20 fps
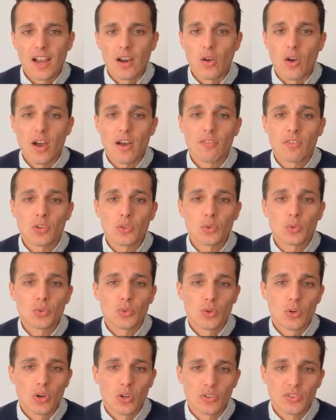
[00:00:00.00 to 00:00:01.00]
alors avant de
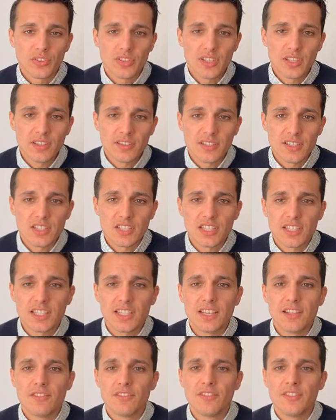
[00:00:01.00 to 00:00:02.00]
se lancer, sachez
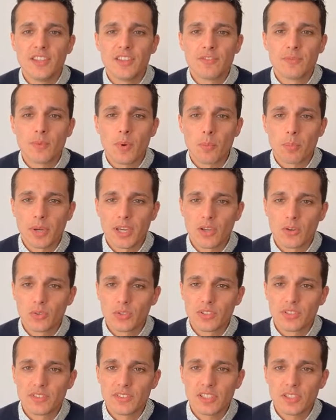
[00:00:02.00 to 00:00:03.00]
qu'il est vivement
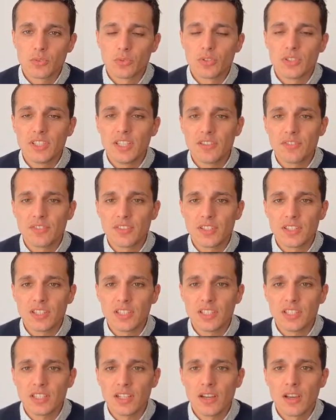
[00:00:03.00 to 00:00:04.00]
préconisé de
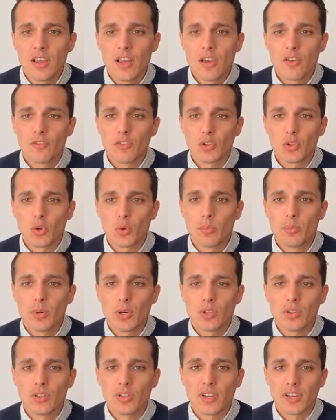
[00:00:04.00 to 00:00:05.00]
définir votre
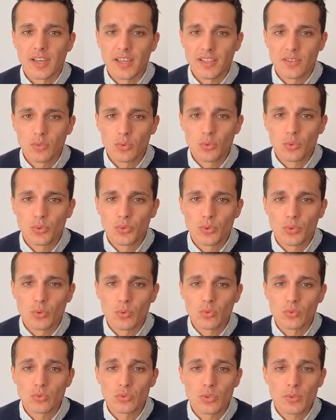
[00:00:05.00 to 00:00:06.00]
bonne
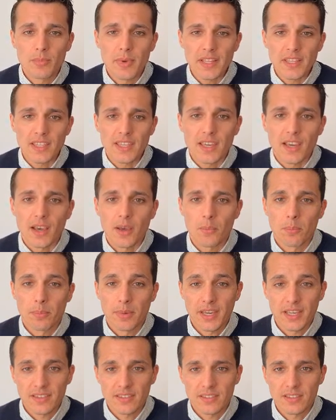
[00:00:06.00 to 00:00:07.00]
résolution de manière
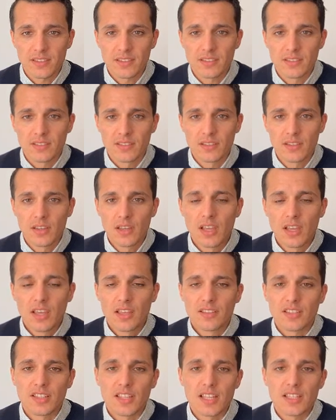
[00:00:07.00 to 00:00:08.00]
précise,
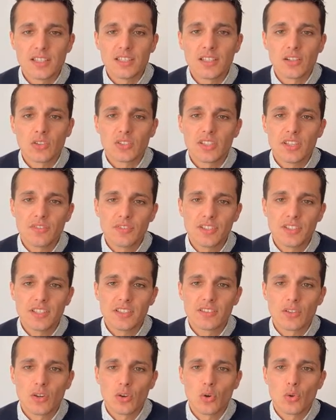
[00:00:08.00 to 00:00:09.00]
c'est-à-dire en
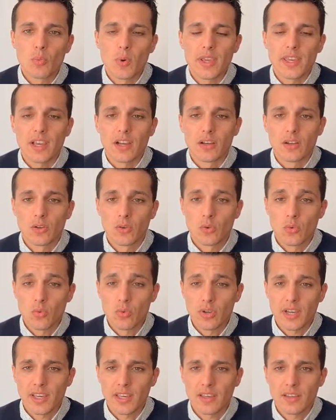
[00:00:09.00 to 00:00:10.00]
définissant le moyen
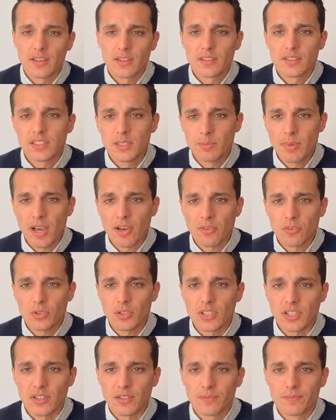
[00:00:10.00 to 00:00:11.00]
concret d'y
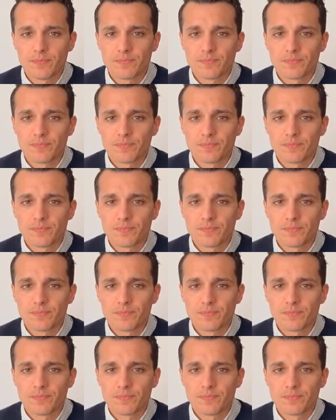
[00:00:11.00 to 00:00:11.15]
parvenir.